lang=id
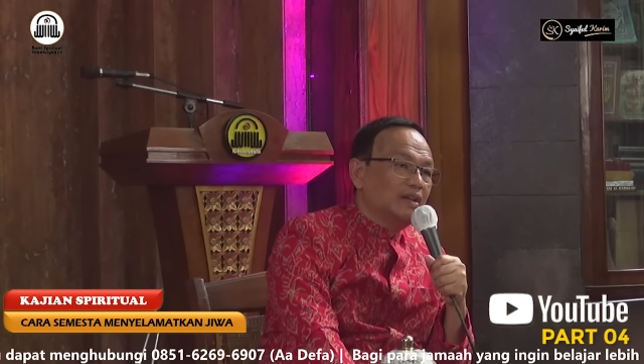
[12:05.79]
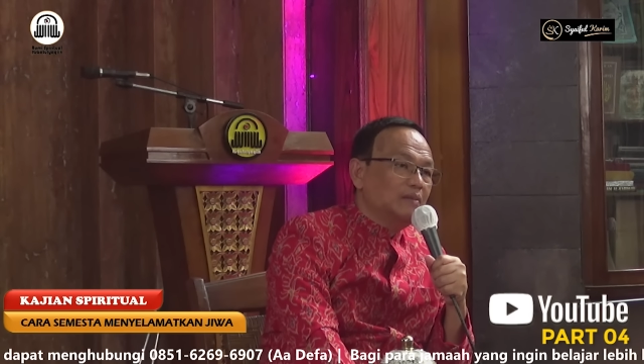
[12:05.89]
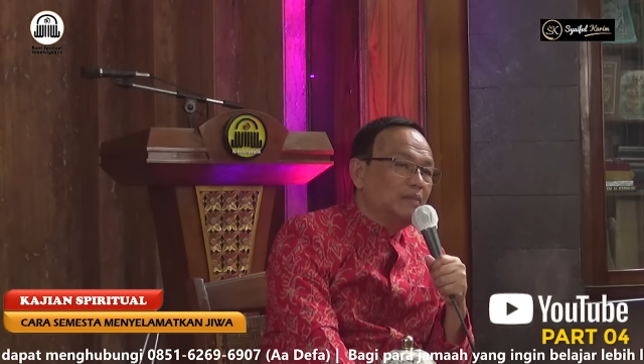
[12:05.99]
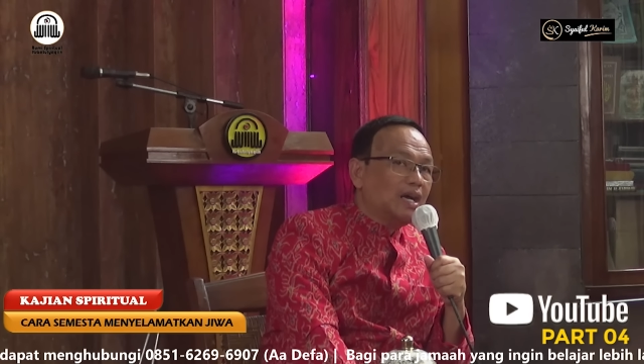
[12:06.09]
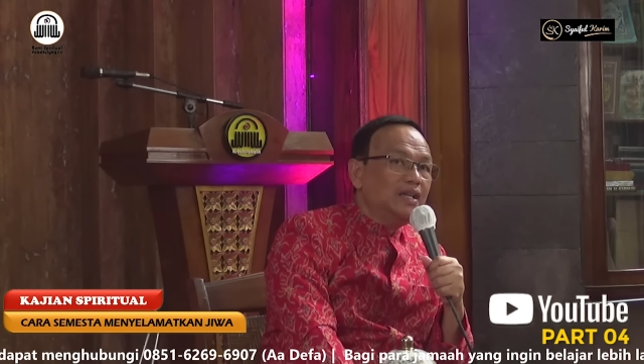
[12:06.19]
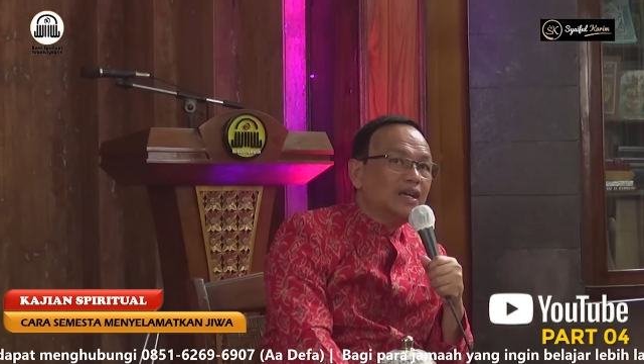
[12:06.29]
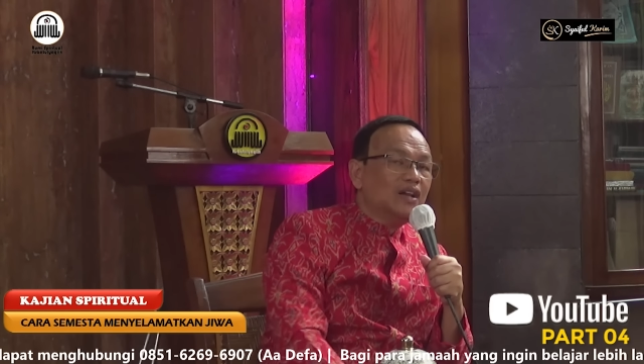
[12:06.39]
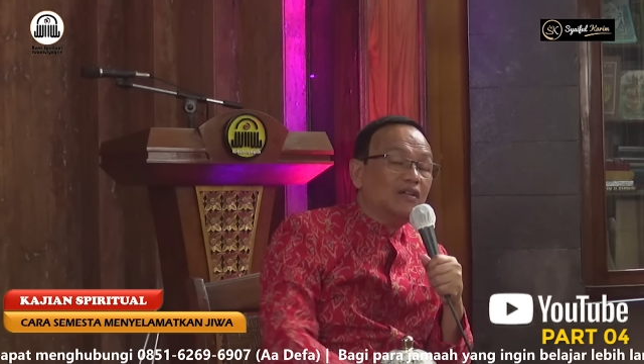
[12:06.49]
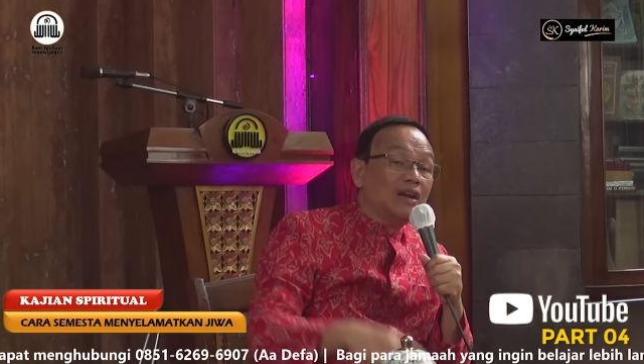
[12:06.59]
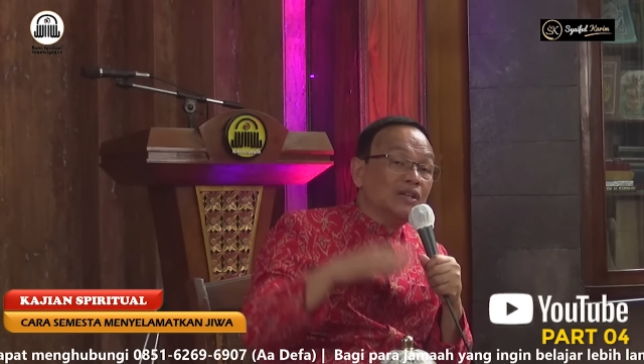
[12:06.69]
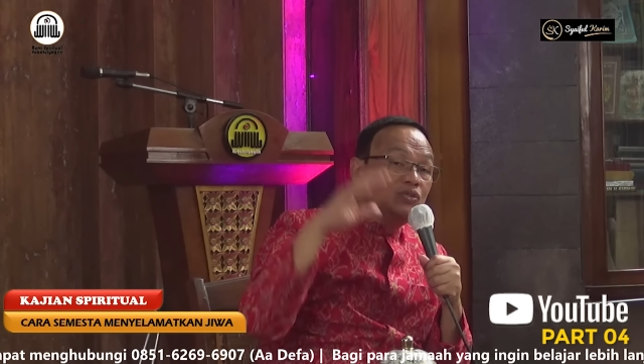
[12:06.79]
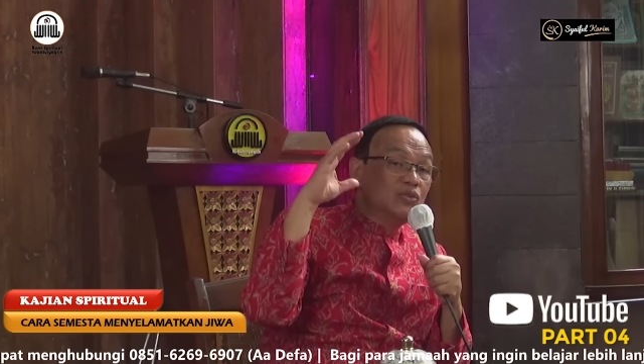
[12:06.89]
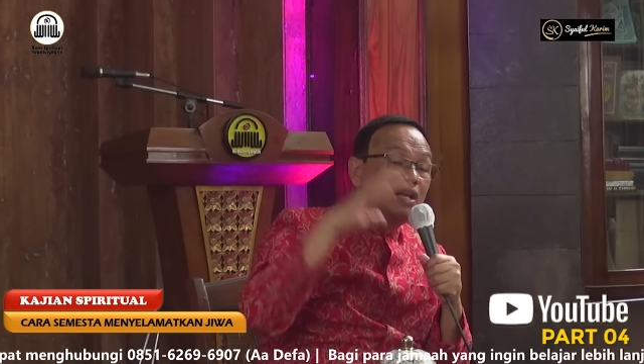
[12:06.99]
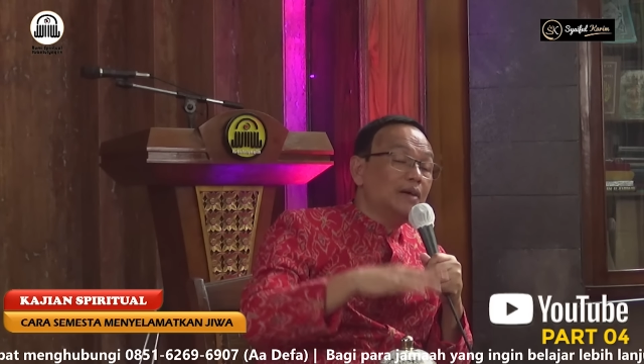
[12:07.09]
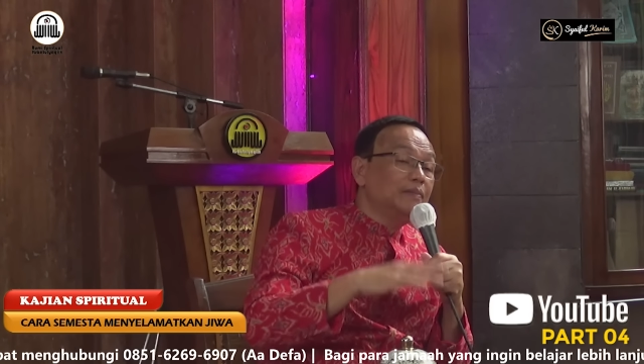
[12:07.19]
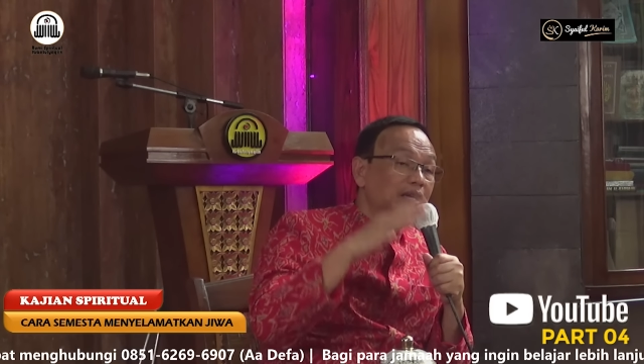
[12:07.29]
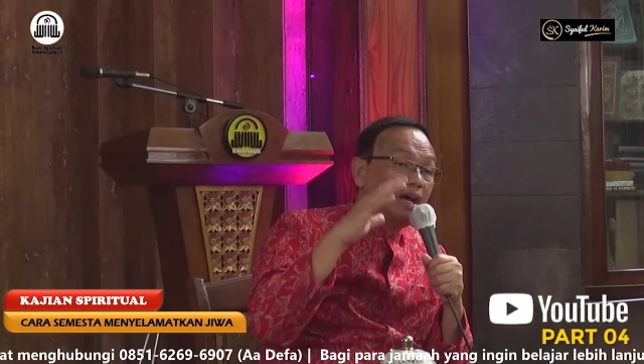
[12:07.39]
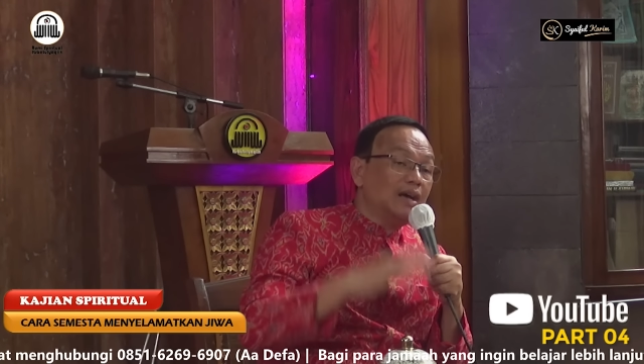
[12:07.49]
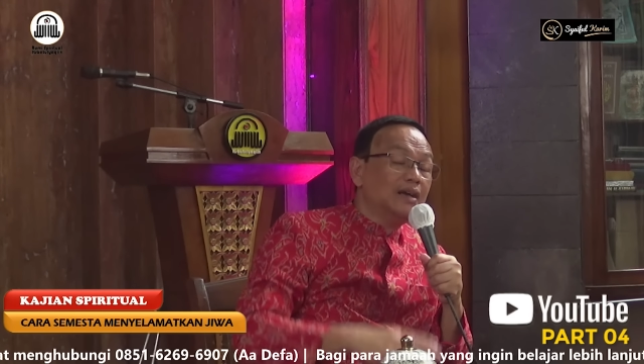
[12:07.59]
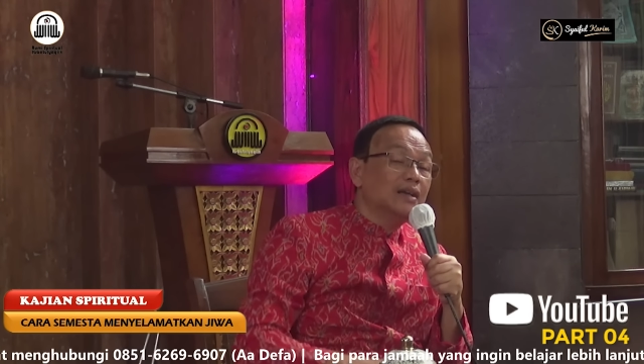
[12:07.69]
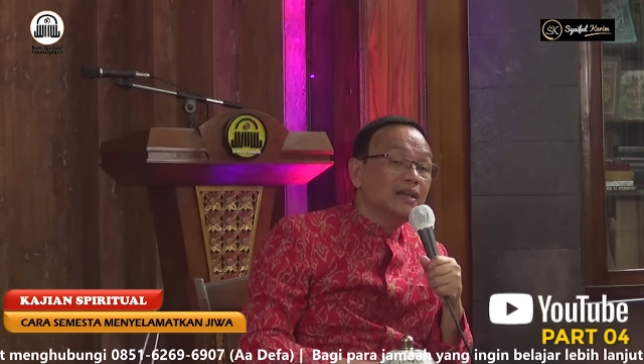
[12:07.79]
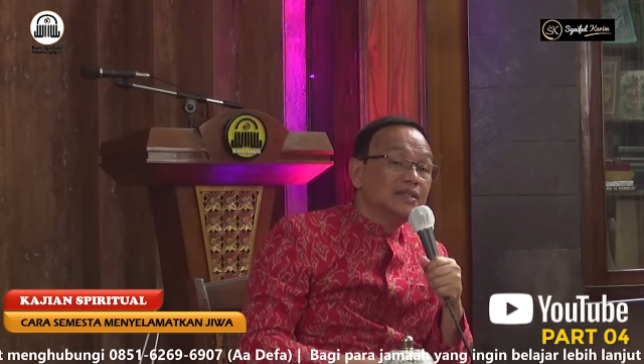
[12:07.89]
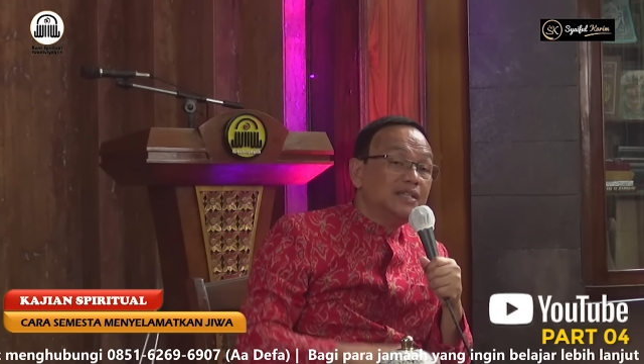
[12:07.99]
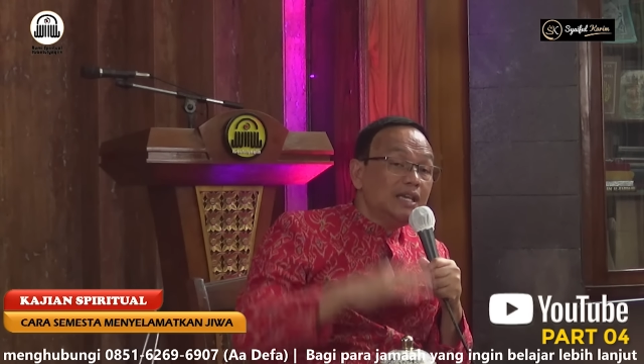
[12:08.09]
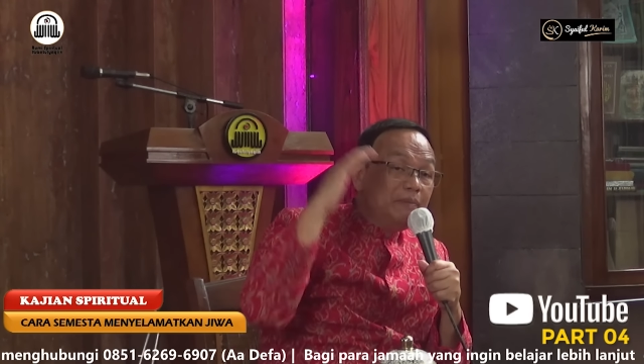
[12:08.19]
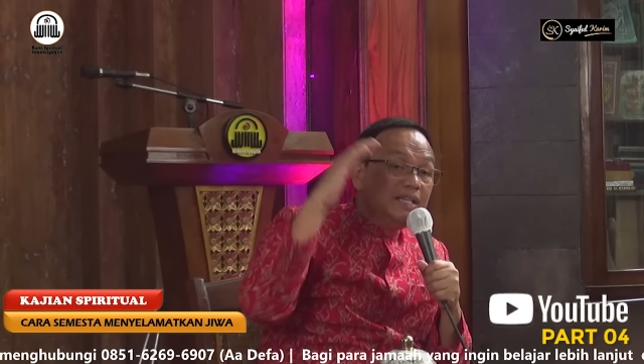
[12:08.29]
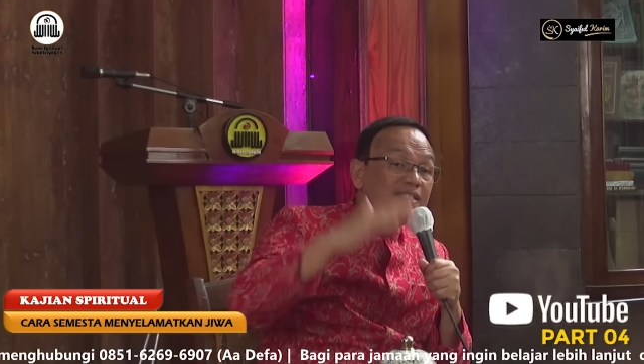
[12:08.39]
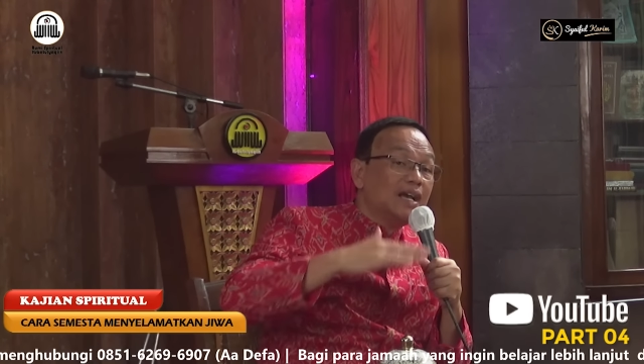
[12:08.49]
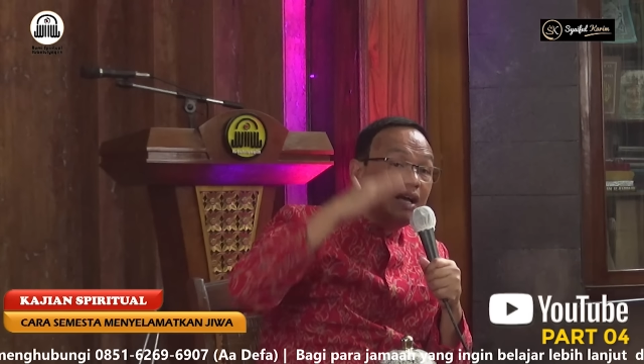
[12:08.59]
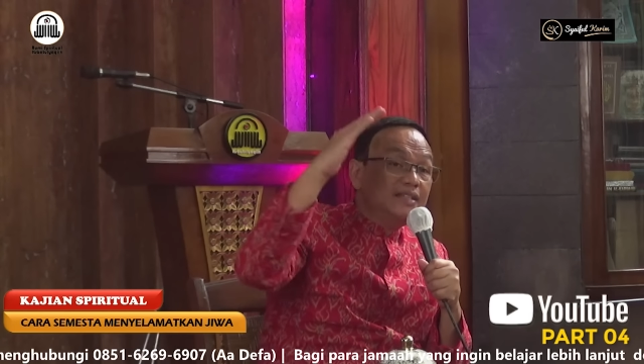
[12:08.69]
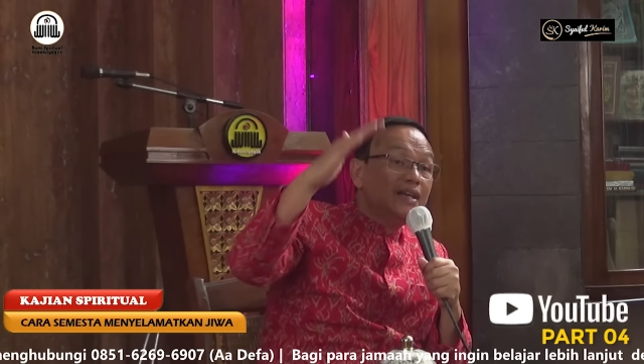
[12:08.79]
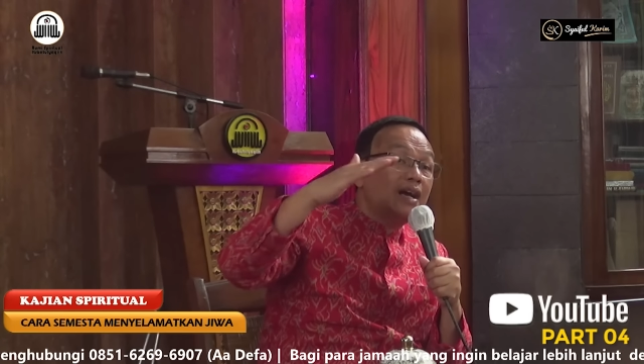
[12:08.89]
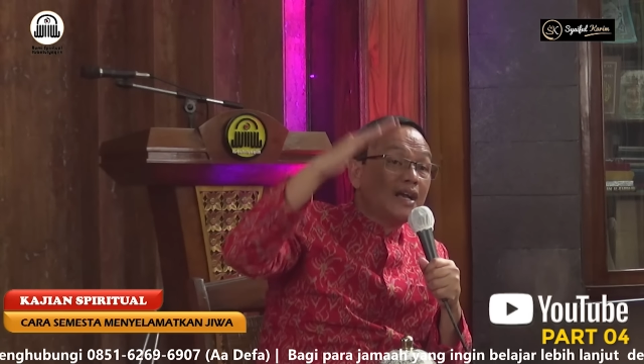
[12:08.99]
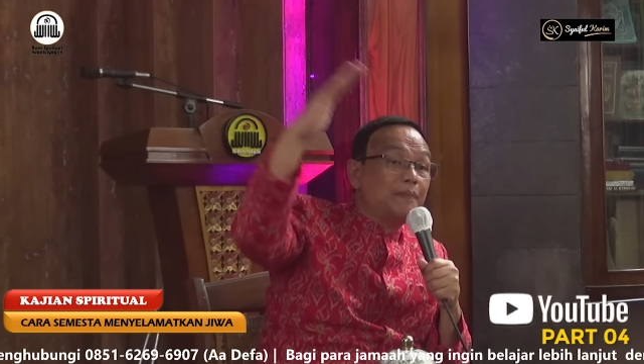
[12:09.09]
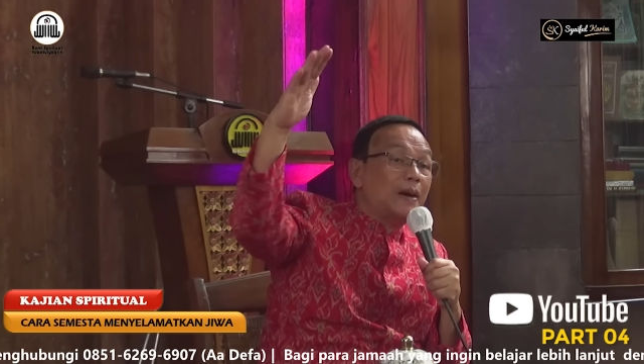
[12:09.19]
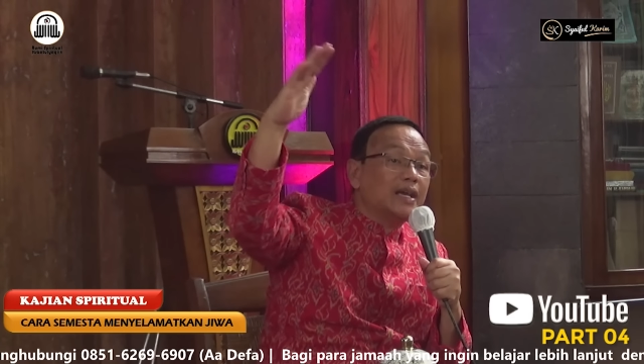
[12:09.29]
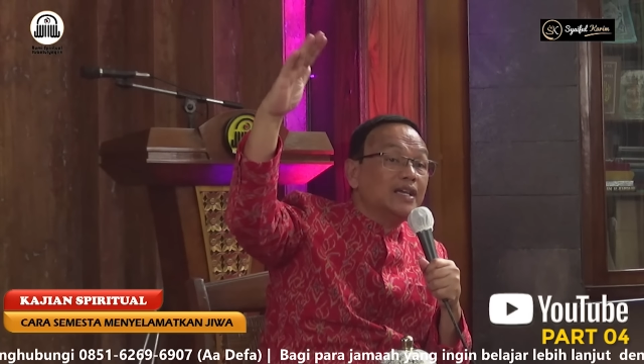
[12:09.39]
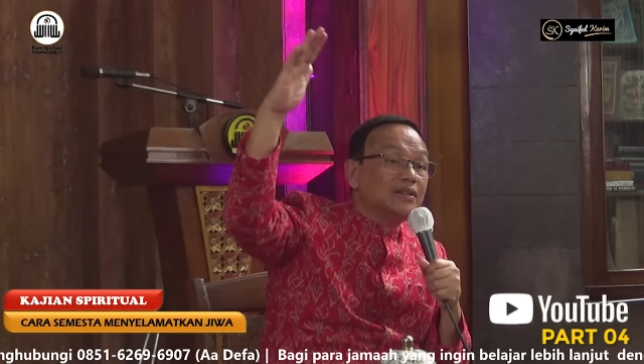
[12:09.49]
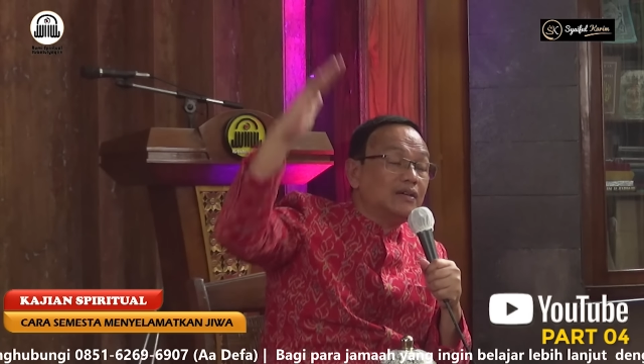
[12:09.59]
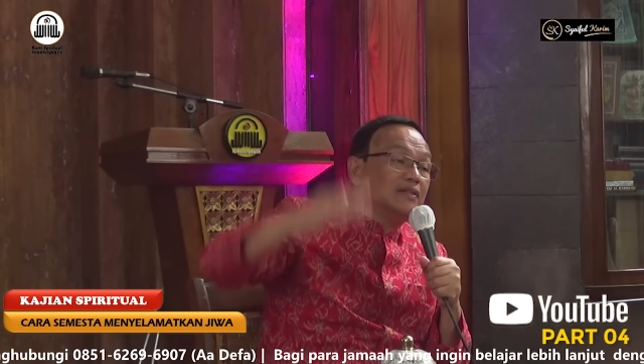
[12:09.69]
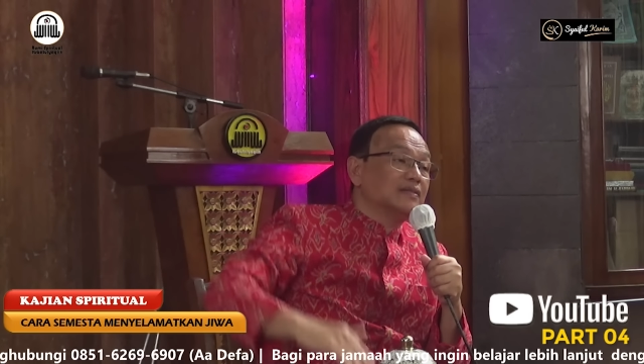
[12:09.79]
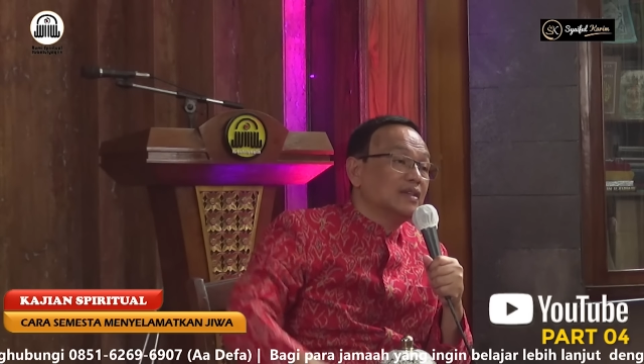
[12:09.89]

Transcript: Makanya kalau orang Sunda bilang, sing bisa nganjang kapageto.